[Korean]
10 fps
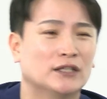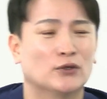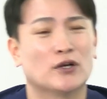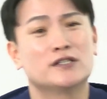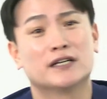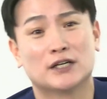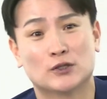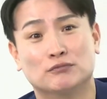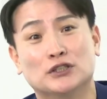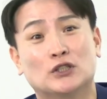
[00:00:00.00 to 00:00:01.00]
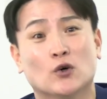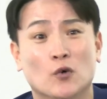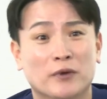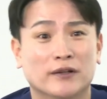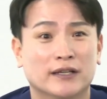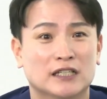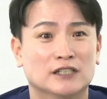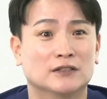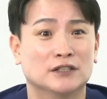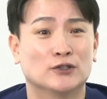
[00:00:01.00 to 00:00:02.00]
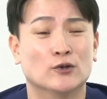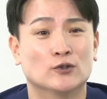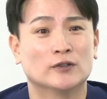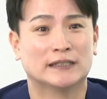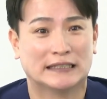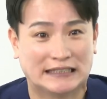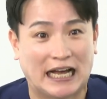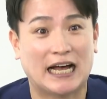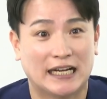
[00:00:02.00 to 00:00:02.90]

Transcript: 또 현장에서 부딪혀 오면 그것들이 결국 다